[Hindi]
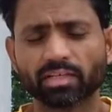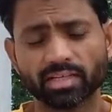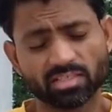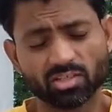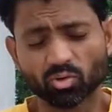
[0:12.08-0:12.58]

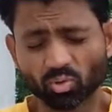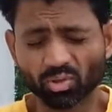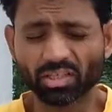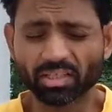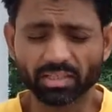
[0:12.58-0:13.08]
कैसे
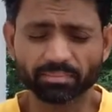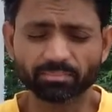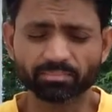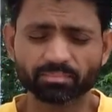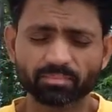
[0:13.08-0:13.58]
होते हैं
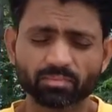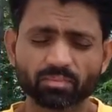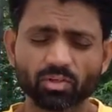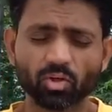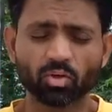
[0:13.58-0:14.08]

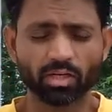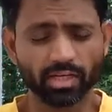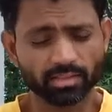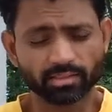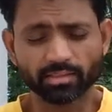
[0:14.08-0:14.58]
और
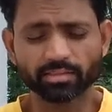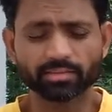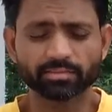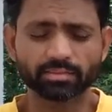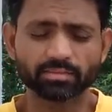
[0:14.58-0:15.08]
कैसे
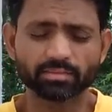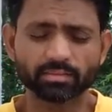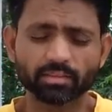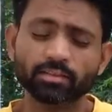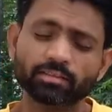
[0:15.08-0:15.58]

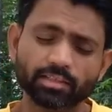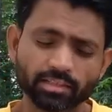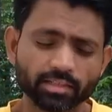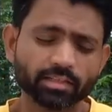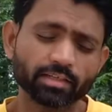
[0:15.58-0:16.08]
इसे
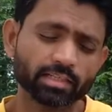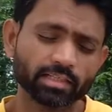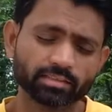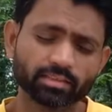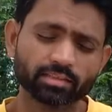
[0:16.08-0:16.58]
ठीक किया
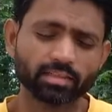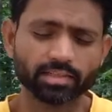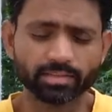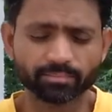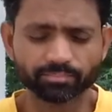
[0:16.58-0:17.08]
जा सकता है